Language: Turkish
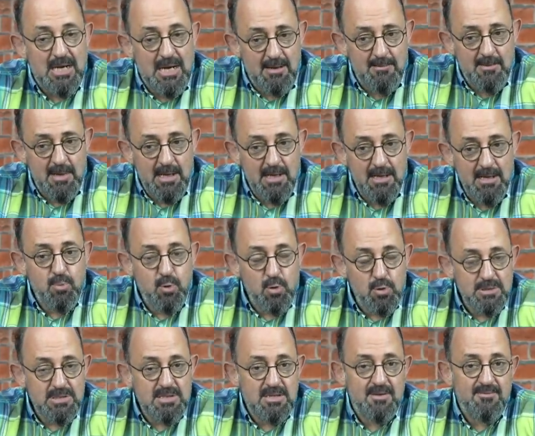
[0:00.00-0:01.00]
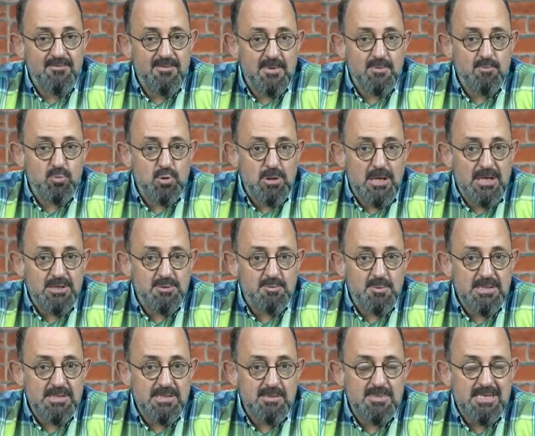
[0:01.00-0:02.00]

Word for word: Ama pozitifin bulaşması,